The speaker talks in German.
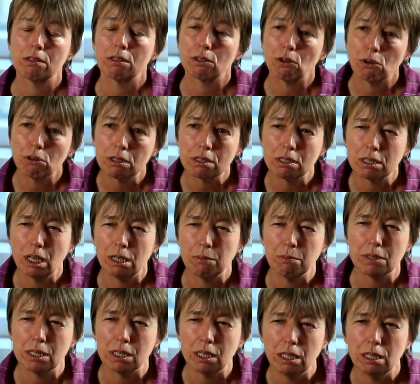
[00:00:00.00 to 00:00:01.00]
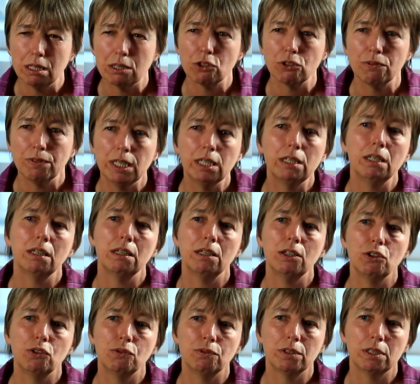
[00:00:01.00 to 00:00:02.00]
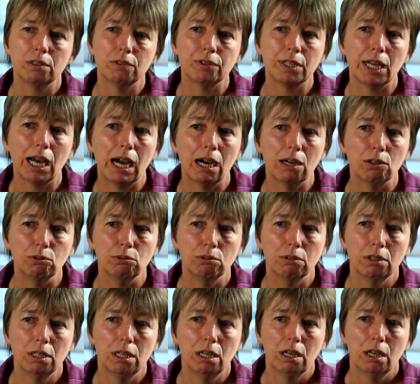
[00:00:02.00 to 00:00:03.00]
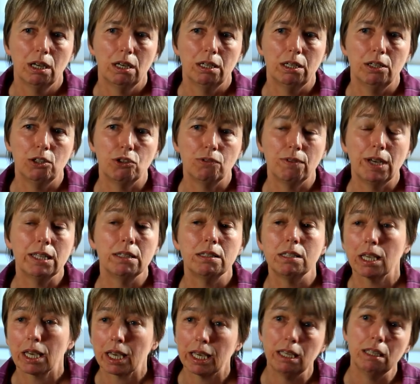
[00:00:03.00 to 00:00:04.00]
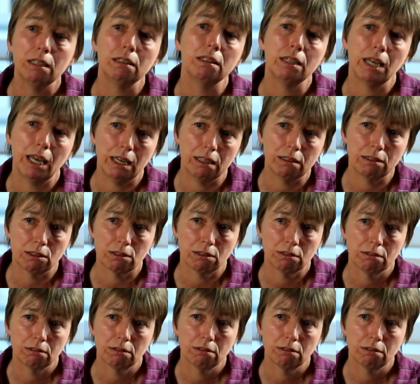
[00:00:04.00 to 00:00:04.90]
trotzdem sehr schwierig ist für eine Frau, ist, wenn sie Kind hat